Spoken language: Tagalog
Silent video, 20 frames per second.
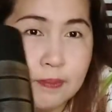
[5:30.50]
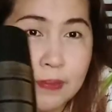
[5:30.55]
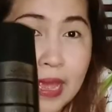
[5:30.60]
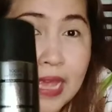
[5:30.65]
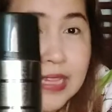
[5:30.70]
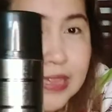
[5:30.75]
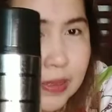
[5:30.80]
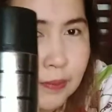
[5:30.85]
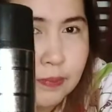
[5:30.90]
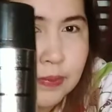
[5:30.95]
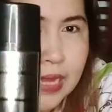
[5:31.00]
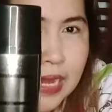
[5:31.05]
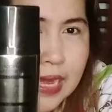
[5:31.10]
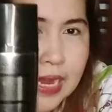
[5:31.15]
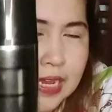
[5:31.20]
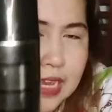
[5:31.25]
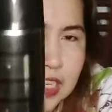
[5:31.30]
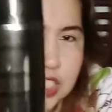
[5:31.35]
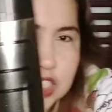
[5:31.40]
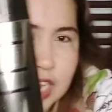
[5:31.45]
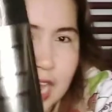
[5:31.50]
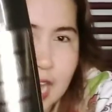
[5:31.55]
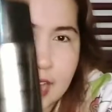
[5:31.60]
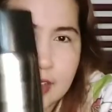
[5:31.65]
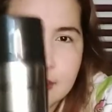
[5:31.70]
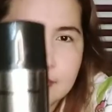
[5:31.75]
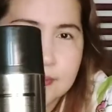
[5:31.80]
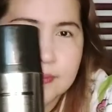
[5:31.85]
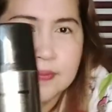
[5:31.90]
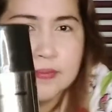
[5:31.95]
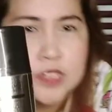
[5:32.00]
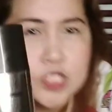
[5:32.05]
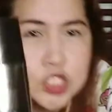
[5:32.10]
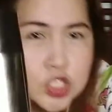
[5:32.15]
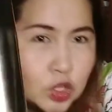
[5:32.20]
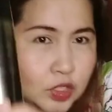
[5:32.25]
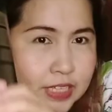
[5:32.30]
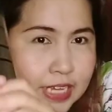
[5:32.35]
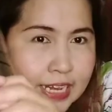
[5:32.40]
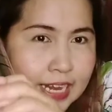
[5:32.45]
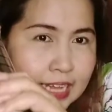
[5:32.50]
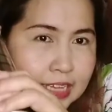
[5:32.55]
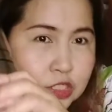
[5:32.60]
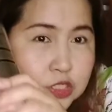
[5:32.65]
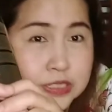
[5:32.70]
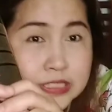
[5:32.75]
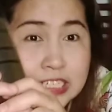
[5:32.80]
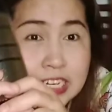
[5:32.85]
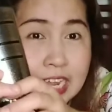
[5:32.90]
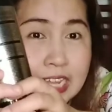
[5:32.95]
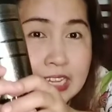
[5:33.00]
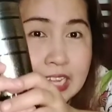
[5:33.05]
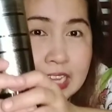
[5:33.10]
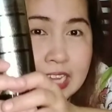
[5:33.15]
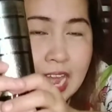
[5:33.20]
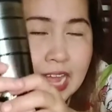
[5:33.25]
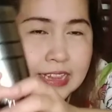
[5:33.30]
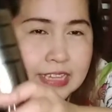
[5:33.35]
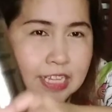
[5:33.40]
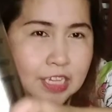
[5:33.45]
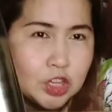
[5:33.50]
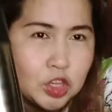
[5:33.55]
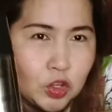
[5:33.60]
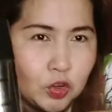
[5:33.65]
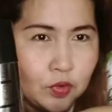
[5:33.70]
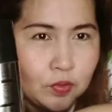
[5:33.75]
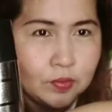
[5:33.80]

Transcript: effective talaga siya. So tara, try na natin to.